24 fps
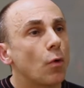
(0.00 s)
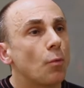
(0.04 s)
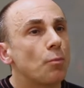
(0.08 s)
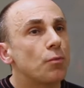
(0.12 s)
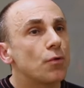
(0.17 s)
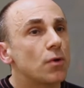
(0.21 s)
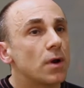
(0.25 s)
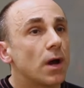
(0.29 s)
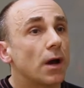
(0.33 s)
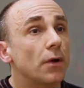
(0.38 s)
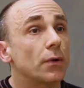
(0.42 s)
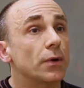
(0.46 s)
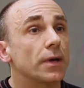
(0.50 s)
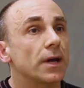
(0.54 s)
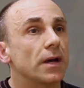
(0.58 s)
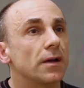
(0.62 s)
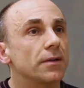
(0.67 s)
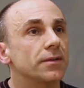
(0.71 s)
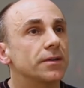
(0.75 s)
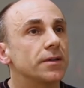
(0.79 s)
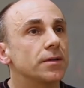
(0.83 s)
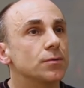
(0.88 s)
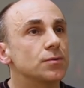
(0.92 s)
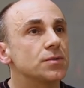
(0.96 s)
on peut la
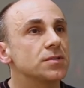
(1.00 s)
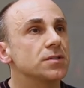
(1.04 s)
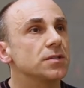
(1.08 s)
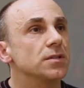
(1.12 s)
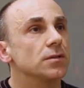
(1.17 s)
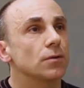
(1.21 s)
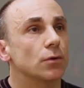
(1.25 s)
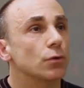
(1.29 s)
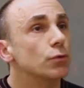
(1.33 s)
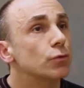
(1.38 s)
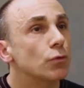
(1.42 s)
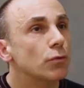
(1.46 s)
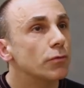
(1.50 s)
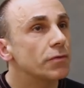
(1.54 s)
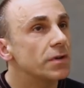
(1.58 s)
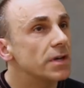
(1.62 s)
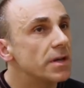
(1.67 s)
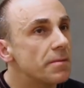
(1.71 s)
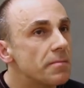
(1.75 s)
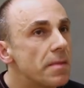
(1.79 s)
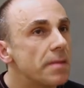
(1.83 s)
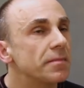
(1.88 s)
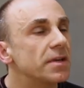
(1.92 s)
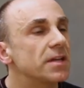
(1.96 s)
regarder aussi, retrouver
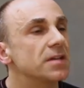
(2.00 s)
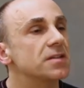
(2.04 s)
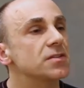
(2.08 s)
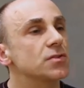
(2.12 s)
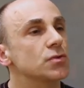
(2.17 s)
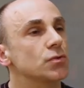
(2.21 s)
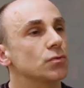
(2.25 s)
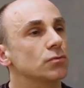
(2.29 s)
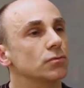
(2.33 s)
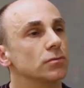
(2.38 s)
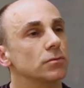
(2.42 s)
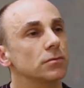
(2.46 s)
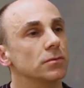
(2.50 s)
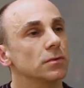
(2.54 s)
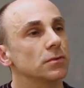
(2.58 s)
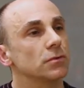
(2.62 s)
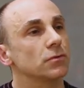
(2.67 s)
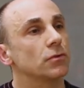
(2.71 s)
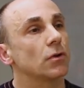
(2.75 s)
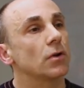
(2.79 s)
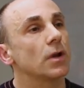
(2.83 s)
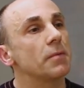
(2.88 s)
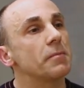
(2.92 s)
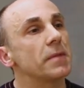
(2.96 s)
les mêmes questions
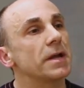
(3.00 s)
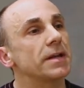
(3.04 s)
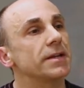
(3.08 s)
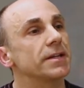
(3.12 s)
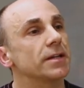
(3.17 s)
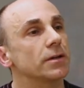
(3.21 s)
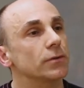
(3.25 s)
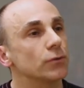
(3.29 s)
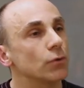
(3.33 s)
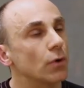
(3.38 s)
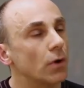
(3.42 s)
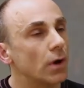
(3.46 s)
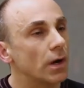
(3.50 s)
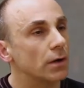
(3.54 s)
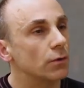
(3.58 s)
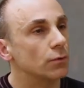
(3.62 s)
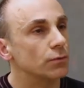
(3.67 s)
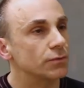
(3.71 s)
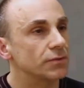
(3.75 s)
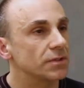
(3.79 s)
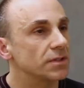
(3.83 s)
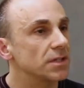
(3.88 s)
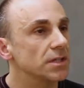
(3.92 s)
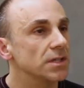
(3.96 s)
dans la manière de
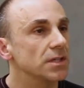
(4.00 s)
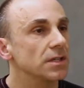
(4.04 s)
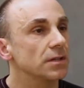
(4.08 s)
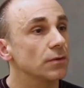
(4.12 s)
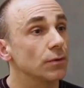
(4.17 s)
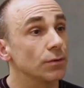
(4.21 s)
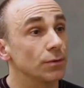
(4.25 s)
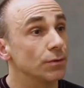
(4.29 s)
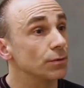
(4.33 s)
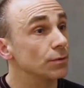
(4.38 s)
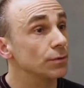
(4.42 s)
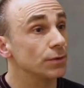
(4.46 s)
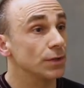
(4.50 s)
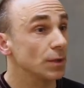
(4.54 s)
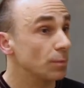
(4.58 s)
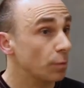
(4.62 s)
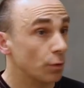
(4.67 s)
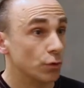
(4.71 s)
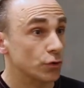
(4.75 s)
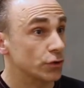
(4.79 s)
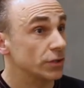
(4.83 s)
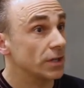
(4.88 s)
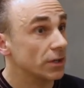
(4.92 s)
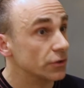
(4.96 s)
raconter des
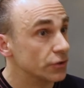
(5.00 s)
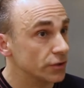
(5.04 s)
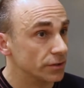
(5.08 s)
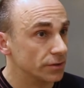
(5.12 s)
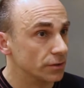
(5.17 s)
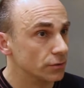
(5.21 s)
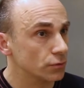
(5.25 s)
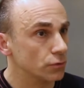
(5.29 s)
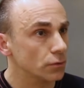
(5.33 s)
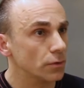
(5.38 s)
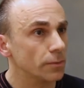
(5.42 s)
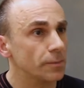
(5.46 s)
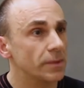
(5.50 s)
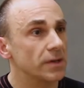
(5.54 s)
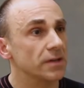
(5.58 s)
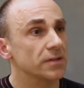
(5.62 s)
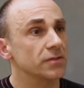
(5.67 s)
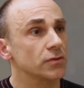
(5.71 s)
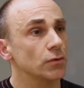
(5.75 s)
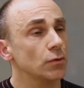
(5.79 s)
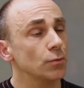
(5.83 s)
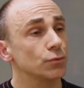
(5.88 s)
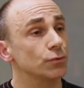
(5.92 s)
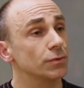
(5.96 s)
projets d'architecture, par
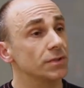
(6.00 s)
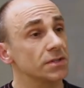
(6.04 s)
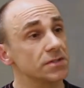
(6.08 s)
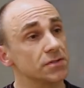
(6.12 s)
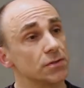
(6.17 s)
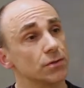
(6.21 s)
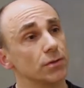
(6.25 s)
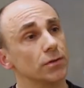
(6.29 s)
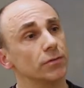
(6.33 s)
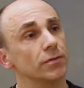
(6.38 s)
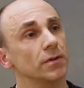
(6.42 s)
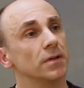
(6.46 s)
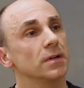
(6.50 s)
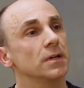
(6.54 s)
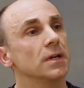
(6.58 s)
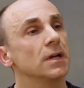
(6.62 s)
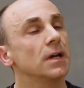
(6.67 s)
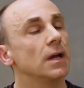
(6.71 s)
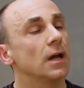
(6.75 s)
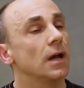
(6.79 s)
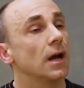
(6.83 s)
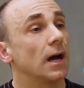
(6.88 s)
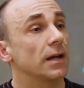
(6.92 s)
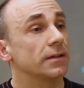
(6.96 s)
exemple, ou des œuvres,
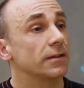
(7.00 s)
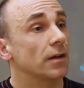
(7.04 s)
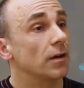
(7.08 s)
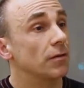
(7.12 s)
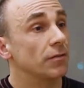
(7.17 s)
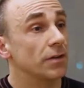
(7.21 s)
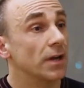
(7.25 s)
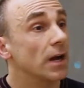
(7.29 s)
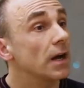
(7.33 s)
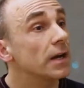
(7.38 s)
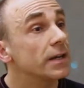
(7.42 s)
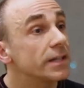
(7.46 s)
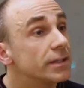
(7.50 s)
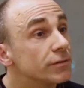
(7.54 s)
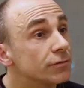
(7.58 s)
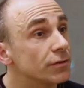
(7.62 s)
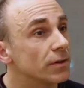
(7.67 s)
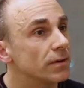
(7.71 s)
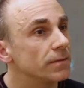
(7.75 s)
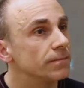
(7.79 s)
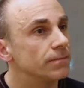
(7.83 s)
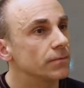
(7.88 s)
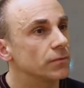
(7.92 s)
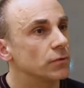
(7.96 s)
à travers un
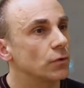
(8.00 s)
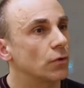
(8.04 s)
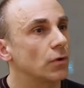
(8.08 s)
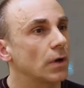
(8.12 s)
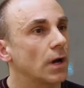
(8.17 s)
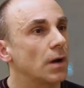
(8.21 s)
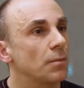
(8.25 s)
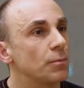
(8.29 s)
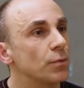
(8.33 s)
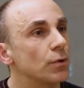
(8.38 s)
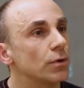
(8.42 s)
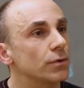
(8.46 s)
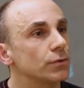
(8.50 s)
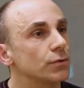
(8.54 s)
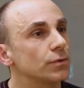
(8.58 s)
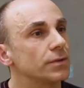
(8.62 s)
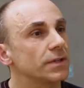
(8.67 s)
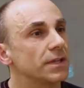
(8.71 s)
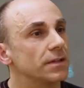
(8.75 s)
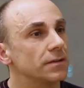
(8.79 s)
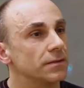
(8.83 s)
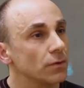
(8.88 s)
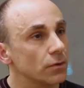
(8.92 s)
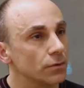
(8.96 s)
livre, dans le rapport euh,
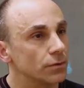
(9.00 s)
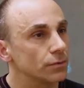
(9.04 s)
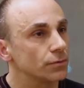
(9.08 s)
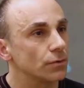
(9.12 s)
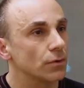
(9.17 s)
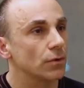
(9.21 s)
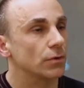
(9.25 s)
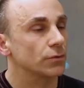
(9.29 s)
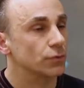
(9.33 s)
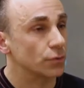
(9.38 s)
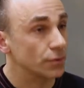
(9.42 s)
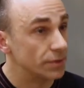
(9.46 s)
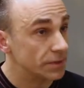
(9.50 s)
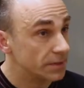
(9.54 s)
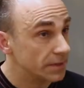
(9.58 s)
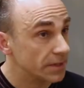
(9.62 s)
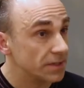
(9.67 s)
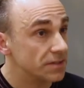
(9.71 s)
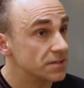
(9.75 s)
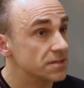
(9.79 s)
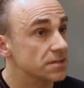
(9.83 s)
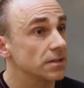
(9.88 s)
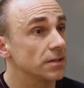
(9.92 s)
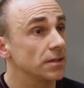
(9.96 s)
entre les
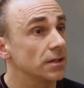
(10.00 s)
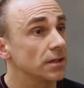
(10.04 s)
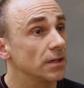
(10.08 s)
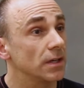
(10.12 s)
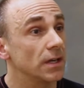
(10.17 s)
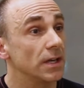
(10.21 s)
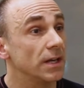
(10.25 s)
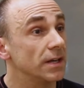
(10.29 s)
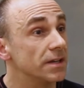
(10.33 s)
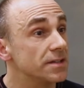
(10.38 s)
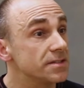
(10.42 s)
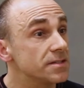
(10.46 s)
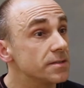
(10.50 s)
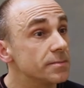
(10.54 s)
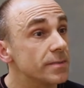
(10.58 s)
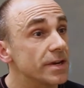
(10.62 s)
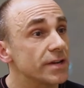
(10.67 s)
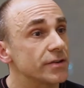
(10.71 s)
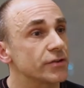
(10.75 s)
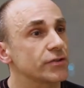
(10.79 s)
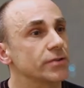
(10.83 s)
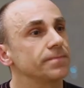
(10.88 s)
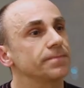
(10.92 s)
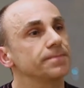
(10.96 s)
textes et, les
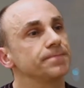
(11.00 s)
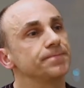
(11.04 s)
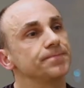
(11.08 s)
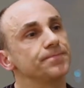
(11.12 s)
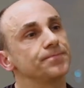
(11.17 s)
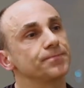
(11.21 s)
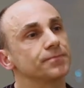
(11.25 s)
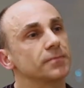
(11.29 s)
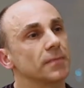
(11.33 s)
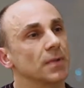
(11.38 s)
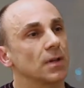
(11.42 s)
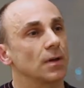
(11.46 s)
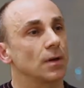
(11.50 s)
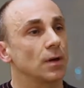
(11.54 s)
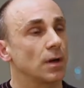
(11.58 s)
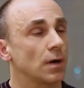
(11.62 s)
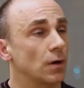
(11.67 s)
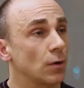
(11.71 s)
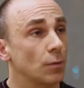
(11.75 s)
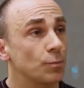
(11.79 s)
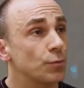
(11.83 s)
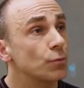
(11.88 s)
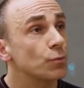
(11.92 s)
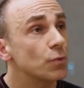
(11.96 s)
images.
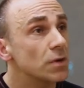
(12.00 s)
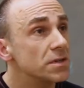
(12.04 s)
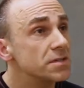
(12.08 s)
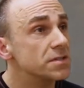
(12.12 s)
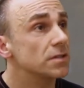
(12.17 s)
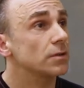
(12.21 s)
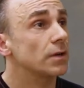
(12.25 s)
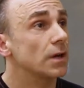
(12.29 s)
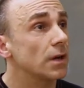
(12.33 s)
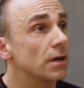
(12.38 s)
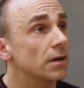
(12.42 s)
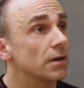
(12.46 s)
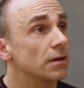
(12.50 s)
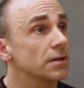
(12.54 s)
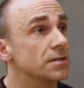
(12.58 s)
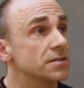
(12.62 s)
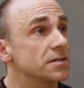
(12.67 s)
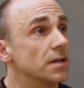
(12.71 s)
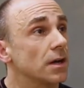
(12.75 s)
Alors pour moi, ça,